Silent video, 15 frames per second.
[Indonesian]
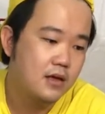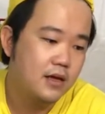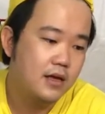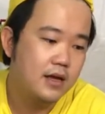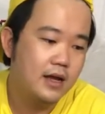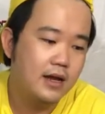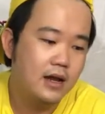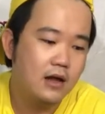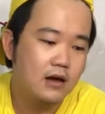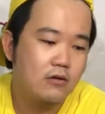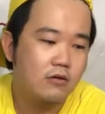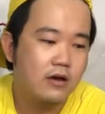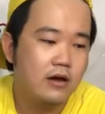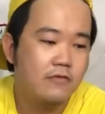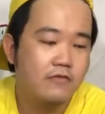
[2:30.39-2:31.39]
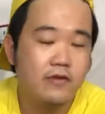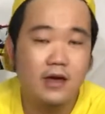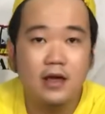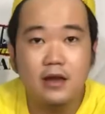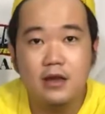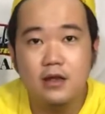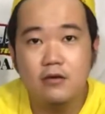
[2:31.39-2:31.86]
ini adalah keluaran
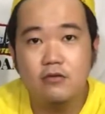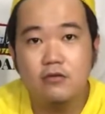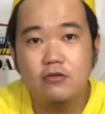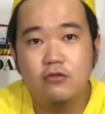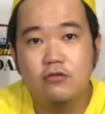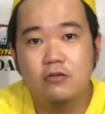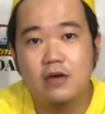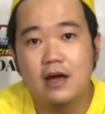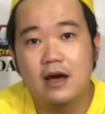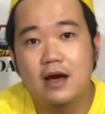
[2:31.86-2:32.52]
VND untuk yang